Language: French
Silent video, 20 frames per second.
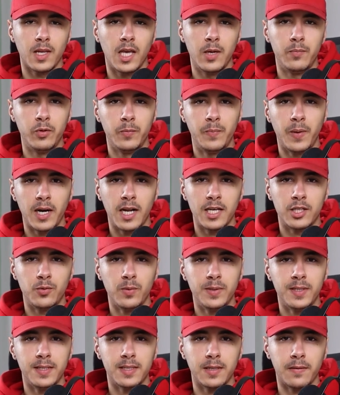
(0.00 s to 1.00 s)
Et puis par la
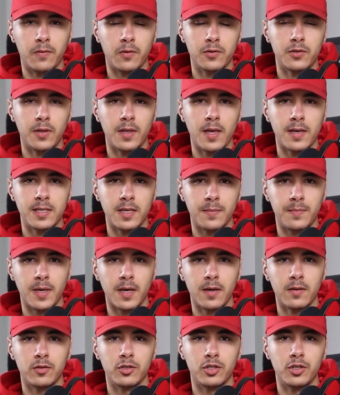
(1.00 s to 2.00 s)
suite, si ça fonctionne assez
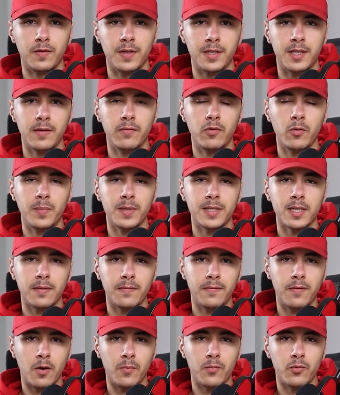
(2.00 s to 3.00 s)
bien, je vais développer
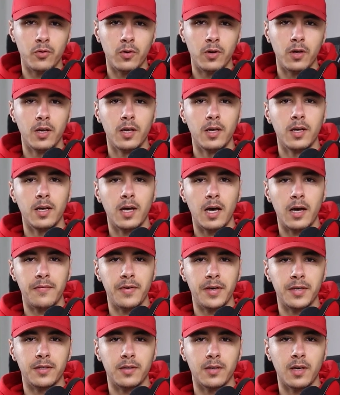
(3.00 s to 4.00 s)
cette formule
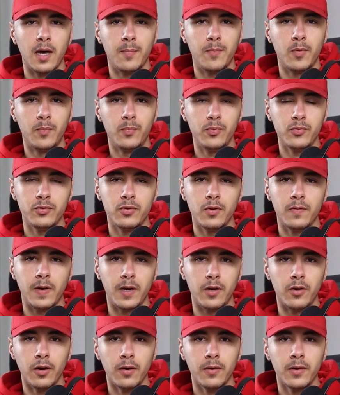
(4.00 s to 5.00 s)
avec un peu plus de
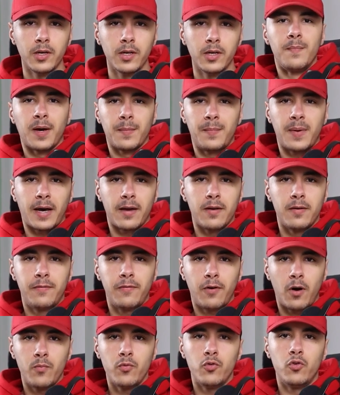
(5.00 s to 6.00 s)
valeur, préparer une
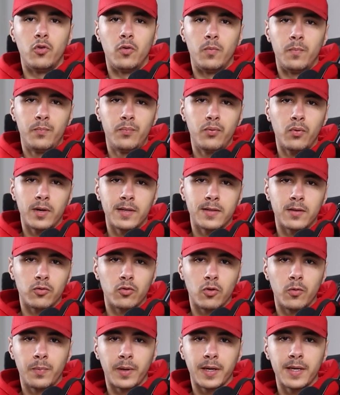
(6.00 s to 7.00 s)
formule pour les
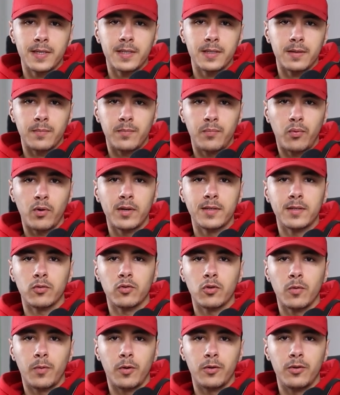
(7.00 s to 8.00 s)
entreprises, pour les
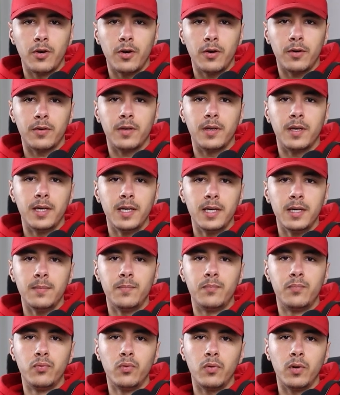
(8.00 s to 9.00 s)
entrepreneurs et
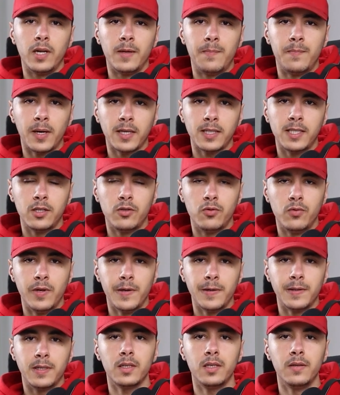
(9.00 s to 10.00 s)
pour les
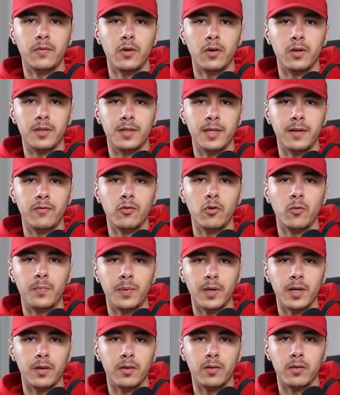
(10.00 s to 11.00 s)
particuliers qui veulent
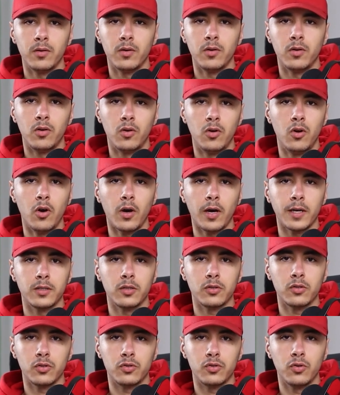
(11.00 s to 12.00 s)
développer leurs
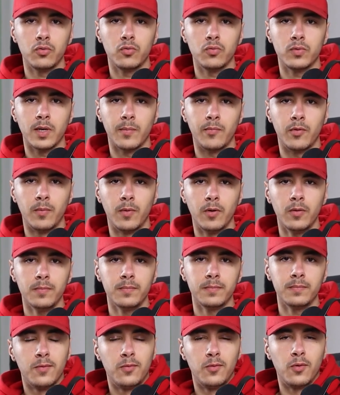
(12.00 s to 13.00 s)
réseaux sociaux tout simplement,
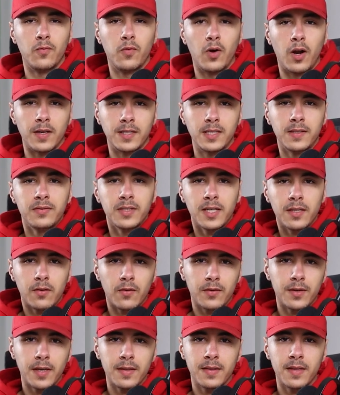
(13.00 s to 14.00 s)
donc voilà, si vous êtes
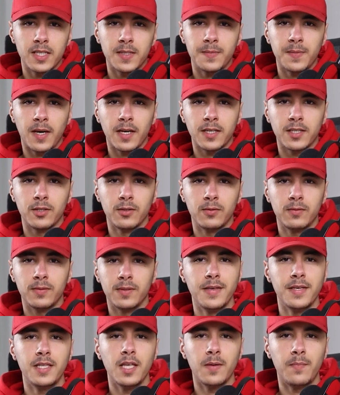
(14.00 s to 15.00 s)
en quête d'inspiration,
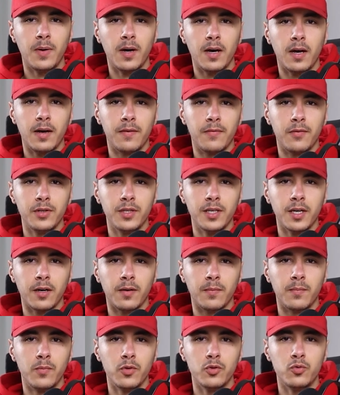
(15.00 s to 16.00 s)
n'hésitez pas à
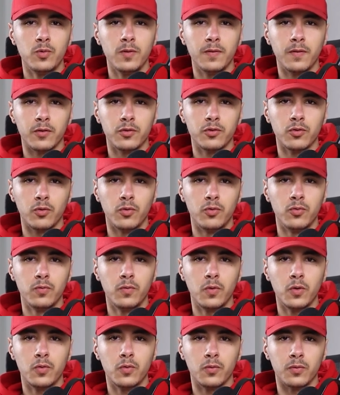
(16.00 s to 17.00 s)
venir me suivre sur le
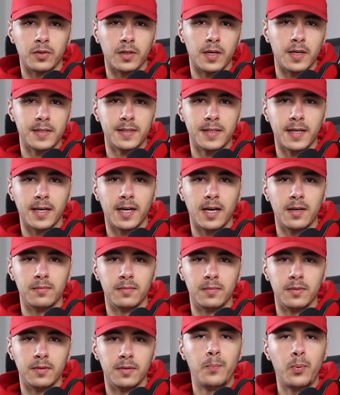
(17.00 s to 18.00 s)
nouveau compte
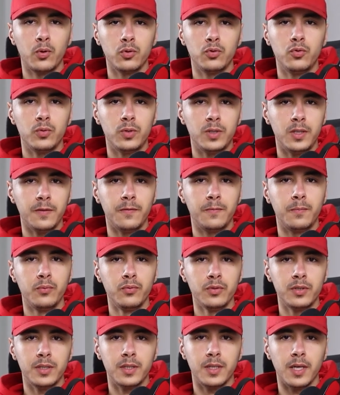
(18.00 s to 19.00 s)
Instagram Productive
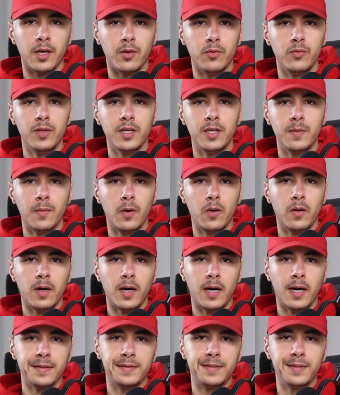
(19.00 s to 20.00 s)
Boost qui est uniquement
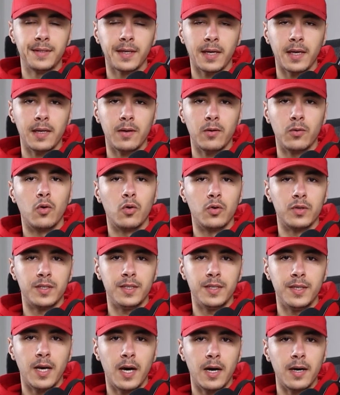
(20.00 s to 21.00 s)
attitré aux
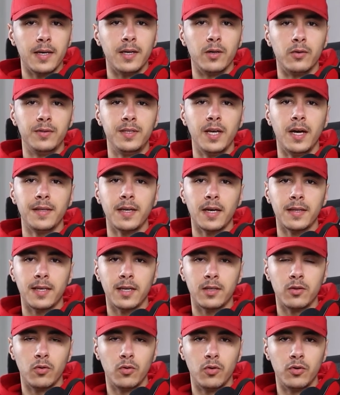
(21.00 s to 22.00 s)
IA et aux dernières
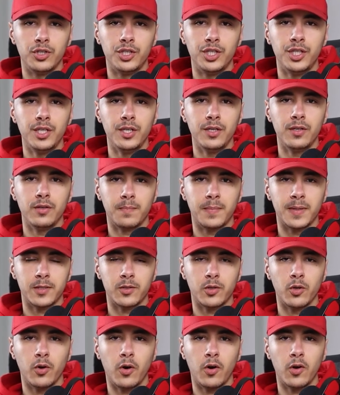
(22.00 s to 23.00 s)
technologies
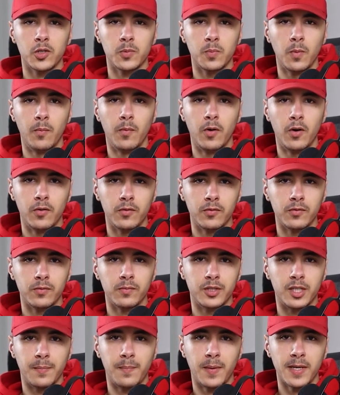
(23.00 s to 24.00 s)
parce que en ce moment,
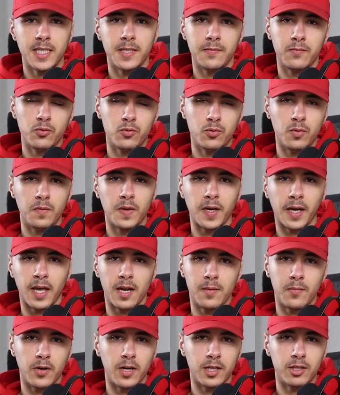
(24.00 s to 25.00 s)
je ne sais pas si vous suivez
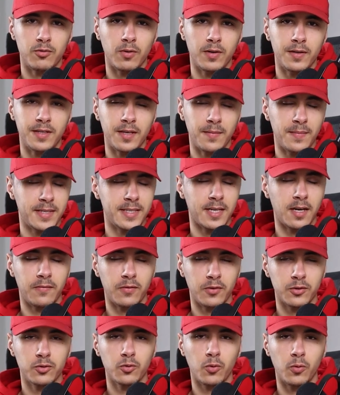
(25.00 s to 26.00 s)
réellement l'actualité, mais ça
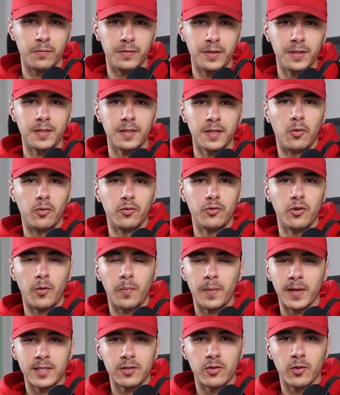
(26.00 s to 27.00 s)
avance trop vite. On
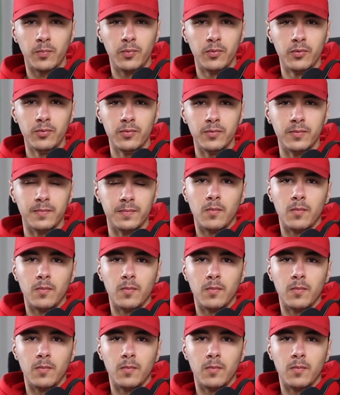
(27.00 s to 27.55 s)
dort presque plus.